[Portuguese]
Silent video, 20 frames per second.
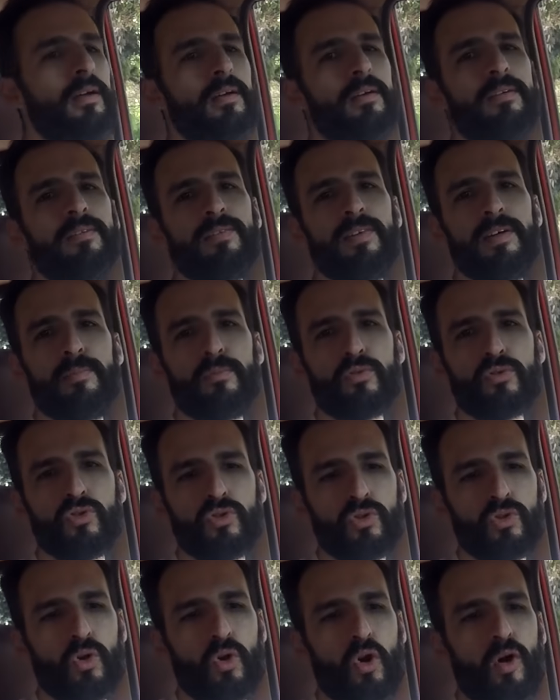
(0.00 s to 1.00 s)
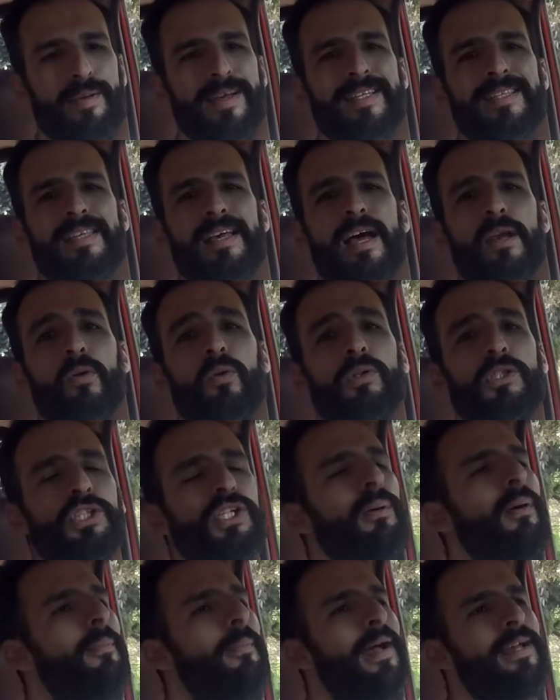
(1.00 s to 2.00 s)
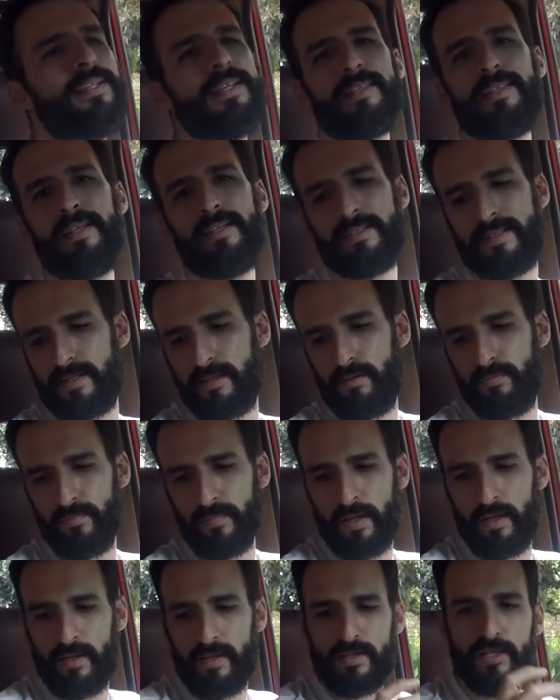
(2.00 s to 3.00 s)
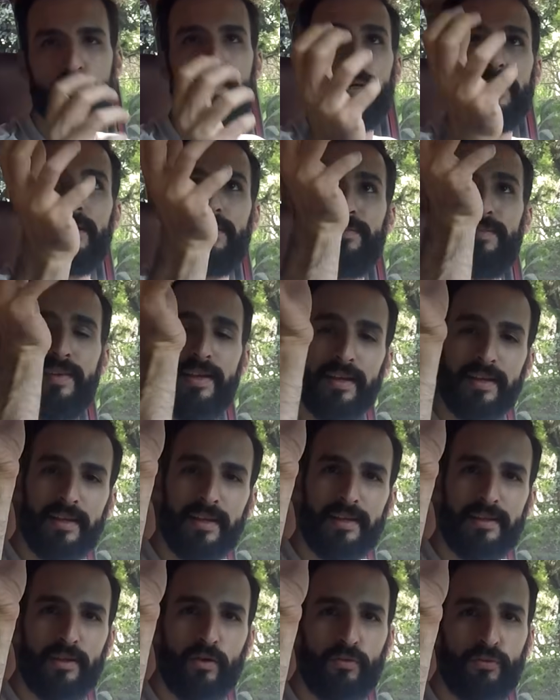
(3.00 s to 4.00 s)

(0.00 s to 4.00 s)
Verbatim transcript: vamos começar com o que chama mais atenção. Vocês podem ver aqui que tem um